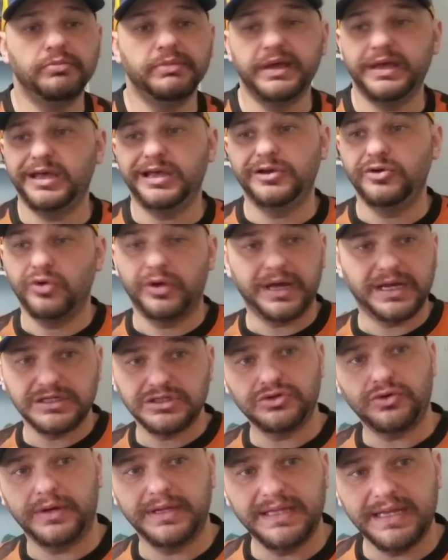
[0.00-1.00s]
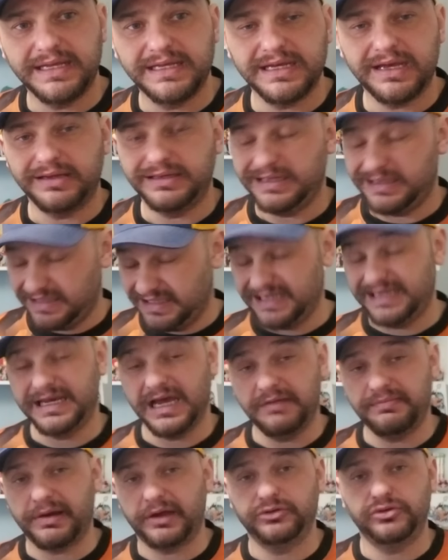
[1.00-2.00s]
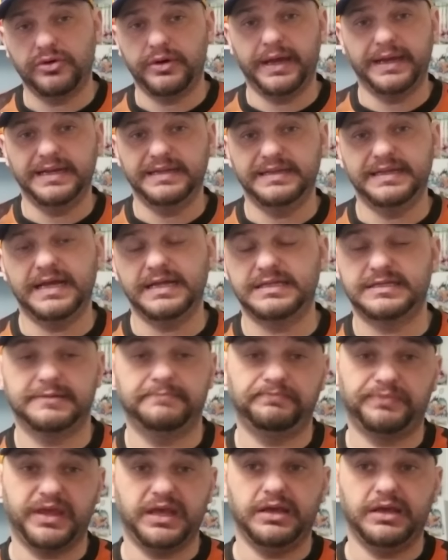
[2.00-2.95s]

mais l'occasion est nickel, pardon, elle est nette.